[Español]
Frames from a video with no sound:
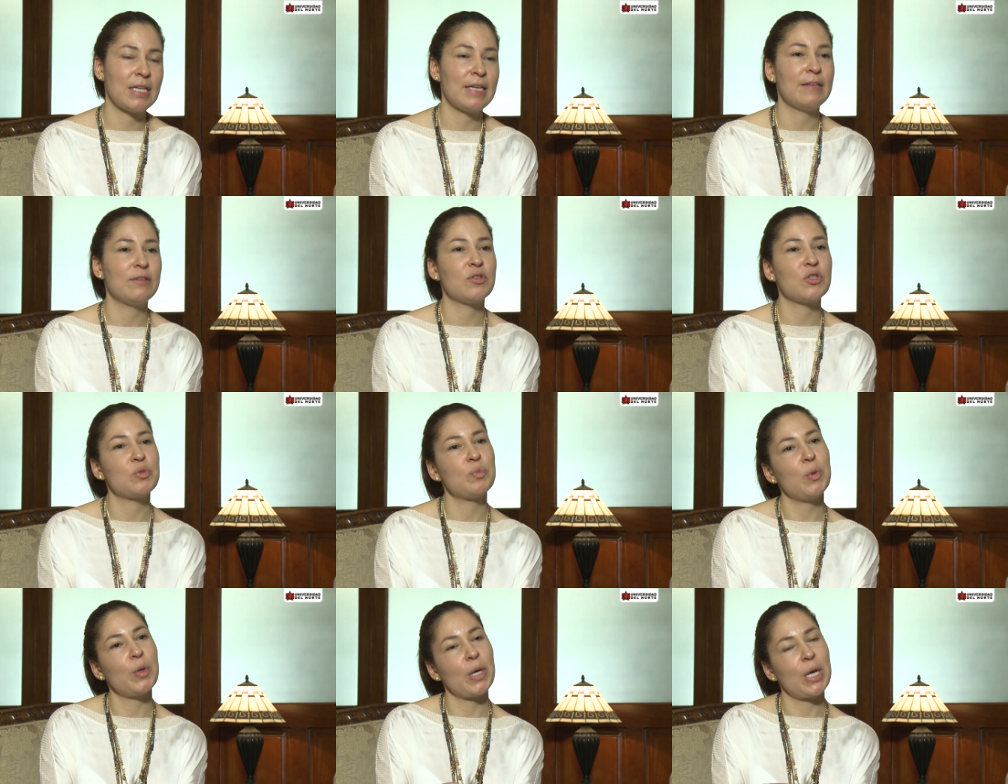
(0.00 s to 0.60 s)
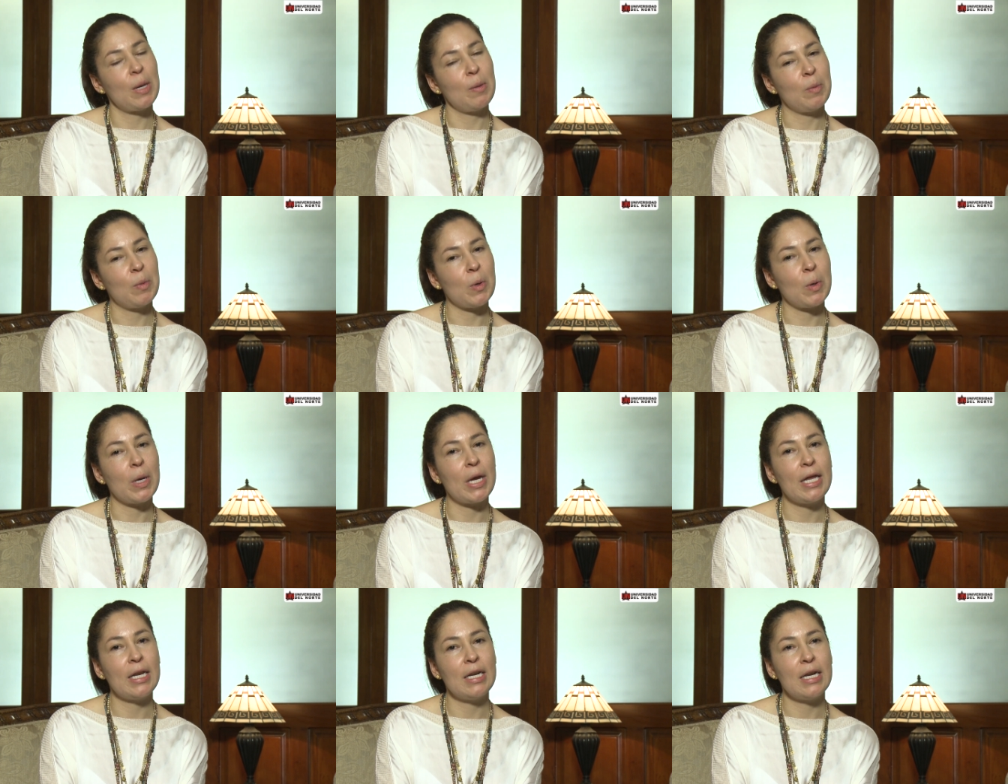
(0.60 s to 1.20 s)
Entonces, por
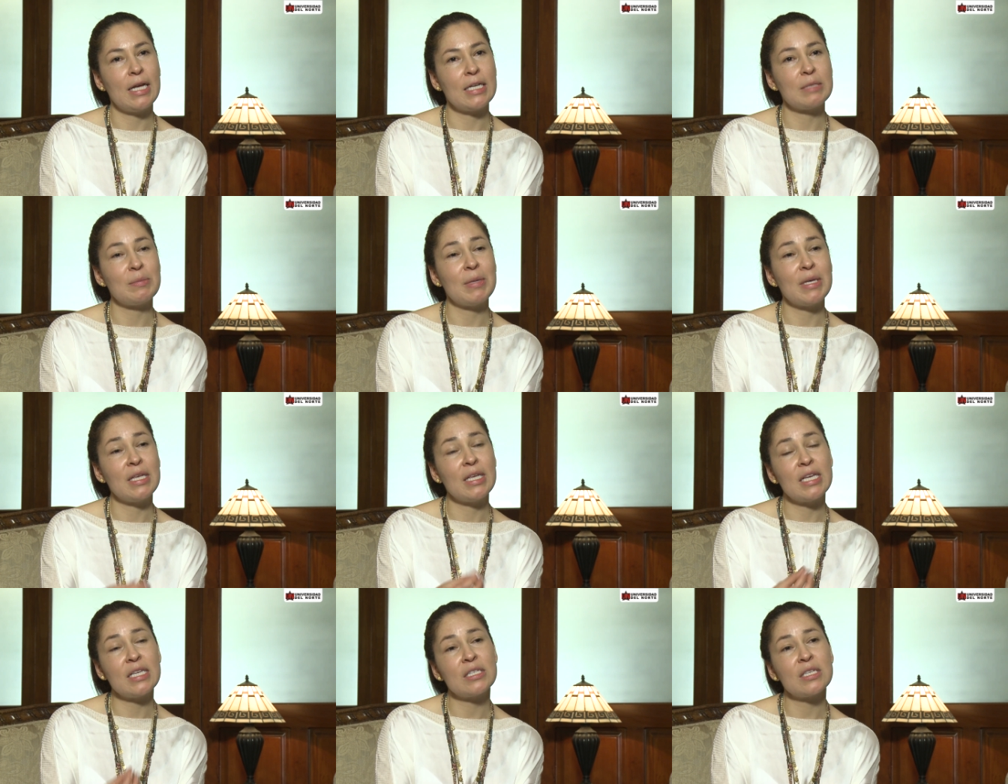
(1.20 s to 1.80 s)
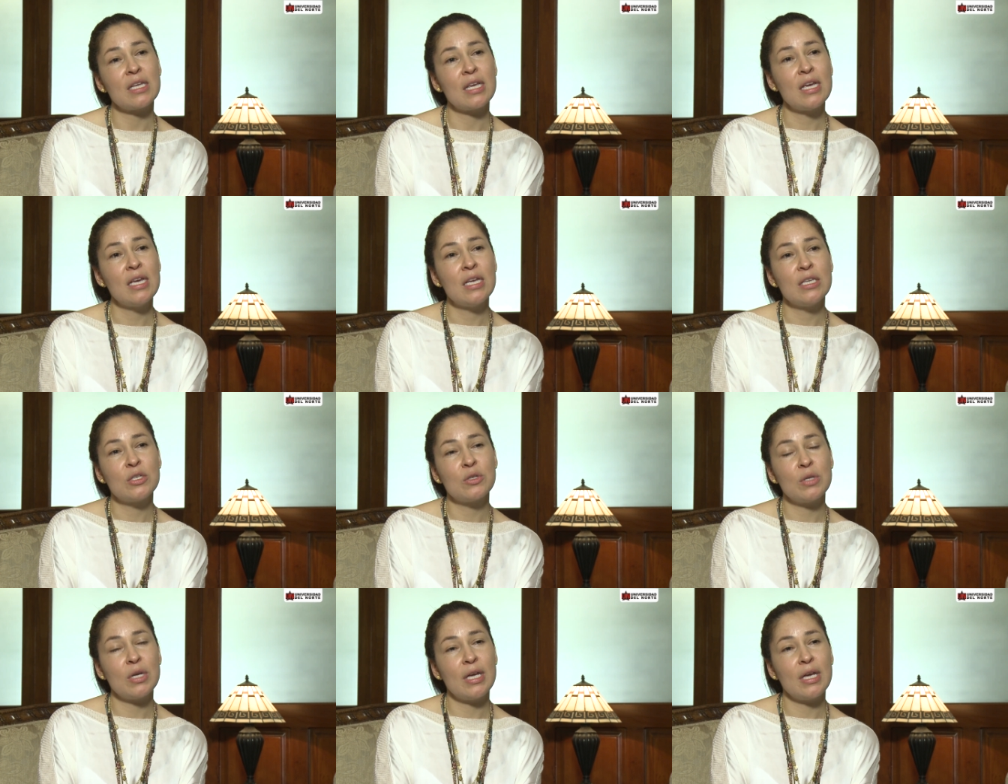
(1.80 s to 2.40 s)
ejemplo, en las medidas
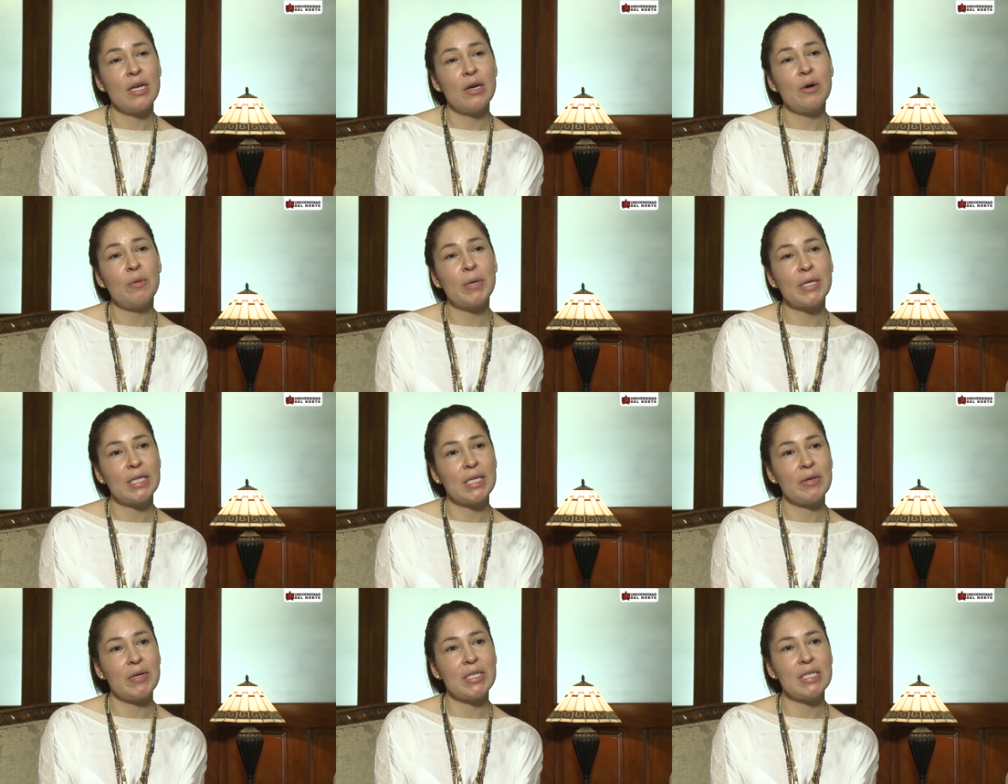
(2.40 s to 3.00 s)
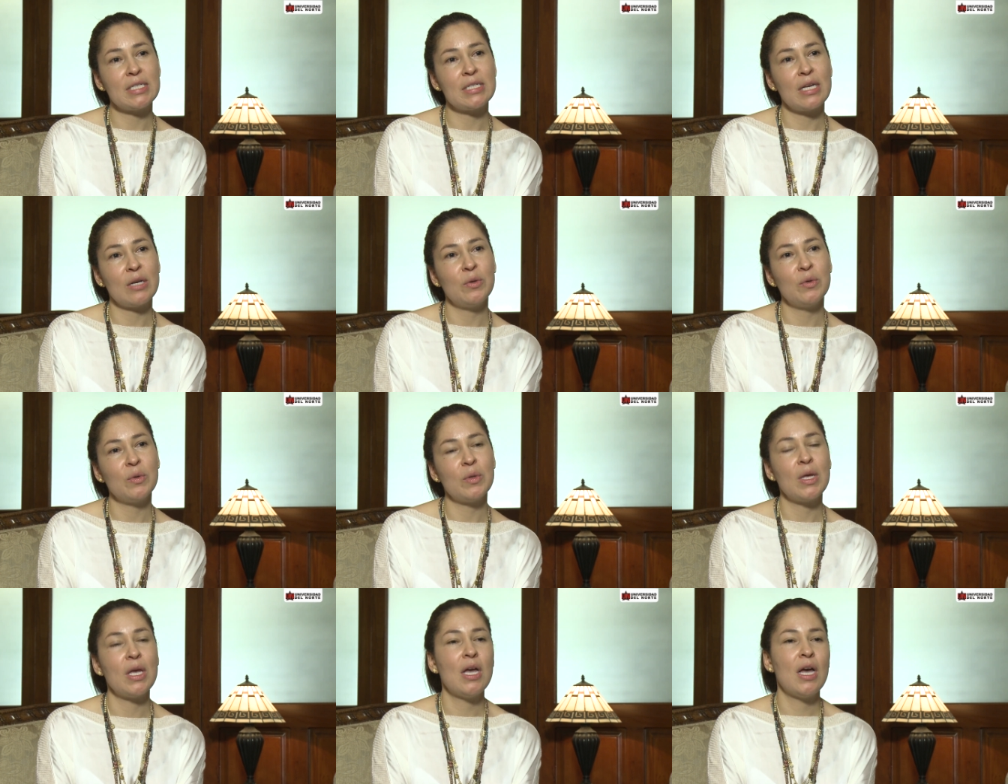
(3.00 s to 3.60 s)
eh, objetivas de
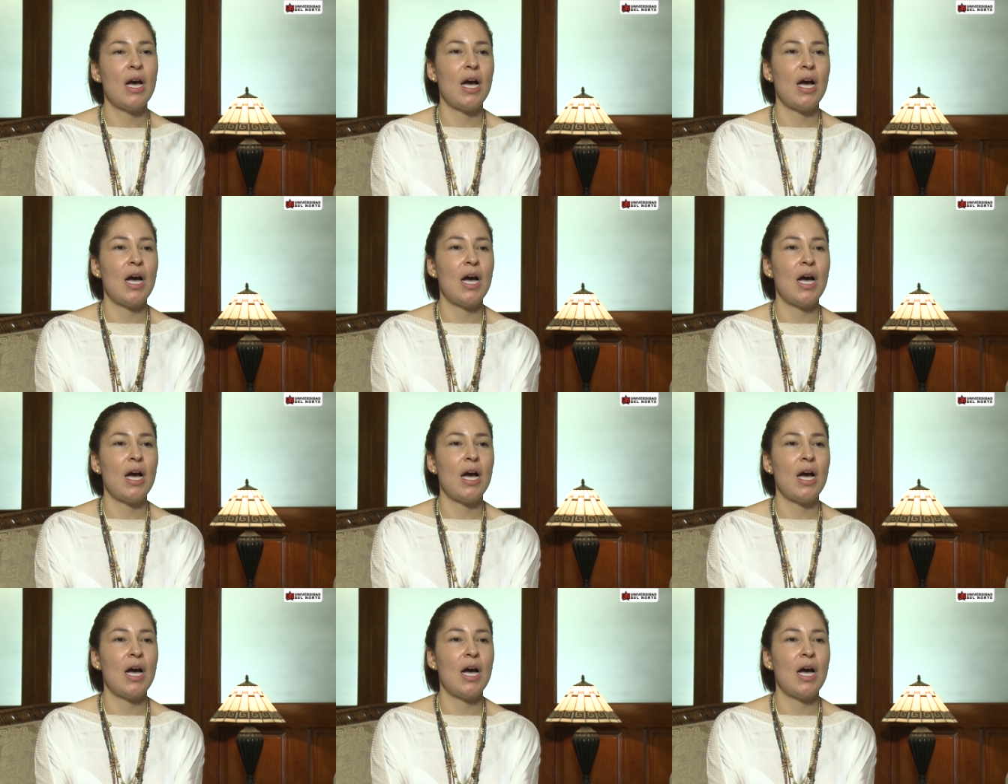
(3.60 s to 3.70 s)
salud,